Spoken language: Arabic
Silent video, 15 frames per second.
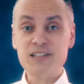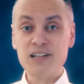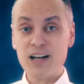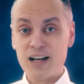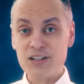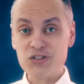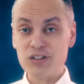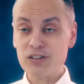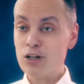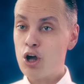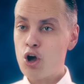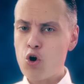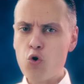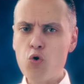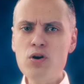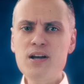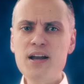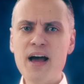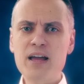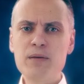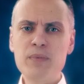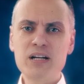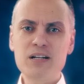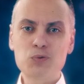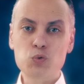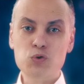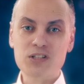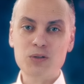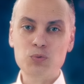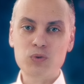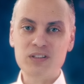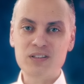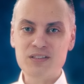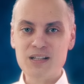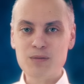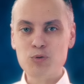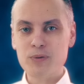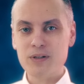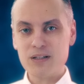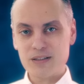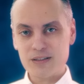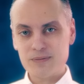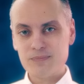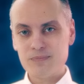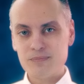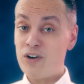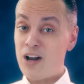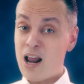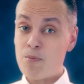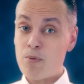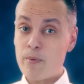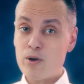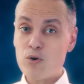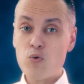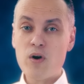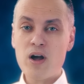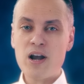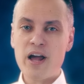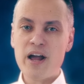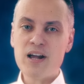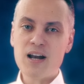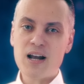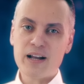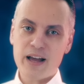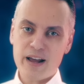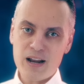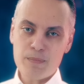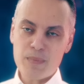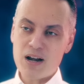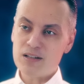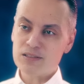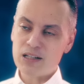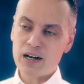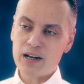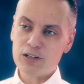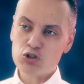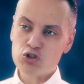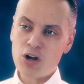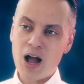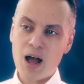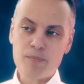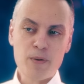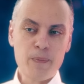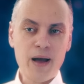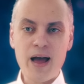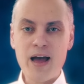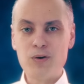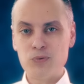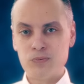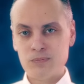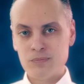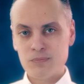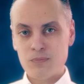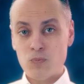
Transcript: الناس اللي عصرت كل هيمنه وسطوه نظام مبارك وفي القلب منه العيله الكريمه اللي سرقت شعب بحاله